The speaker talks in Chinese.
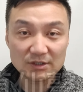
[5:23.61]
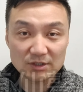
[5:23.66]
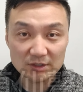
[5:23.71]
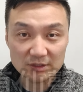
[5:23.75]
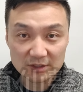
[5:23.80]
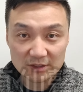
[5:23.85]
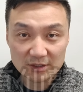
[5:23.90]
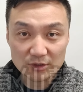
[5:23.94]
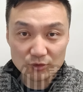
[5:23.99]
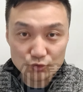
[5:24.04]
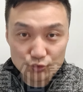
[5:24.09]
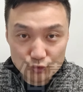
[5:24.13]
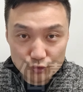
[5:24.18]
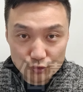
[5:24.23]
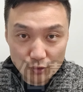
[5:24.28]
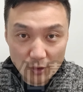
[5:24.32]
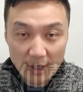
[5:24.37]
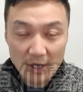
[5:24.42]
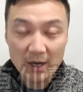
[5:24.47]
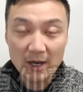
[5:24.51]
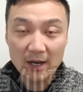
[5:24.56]
是特
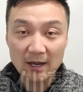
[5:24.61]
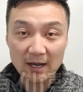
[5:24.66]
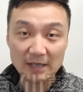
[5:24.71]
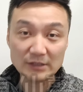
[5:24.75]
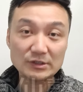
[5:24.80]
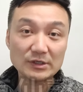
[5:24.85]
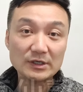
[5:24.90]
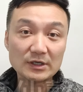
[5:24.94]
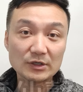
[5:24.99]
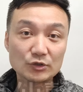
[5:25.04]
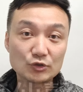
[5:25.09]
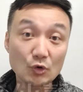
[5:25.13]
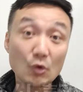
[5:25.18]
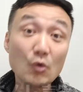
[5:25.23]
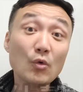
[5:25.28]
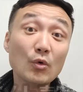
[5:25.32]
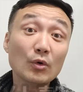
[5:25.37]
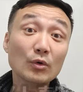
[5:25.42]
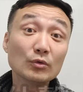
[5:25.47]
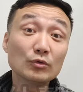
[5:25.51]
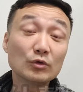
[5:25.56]
区还是那个
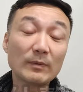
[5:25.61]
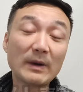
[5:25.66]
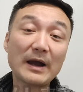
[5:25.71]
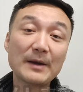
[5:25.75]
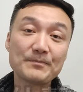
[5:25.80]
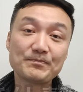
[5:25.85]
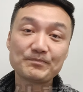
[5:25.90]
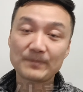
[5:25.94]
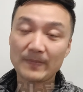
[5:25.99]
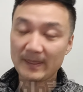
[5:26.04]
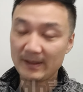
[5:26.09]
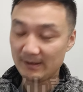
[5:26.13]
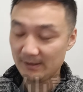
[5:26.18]
州，对吧？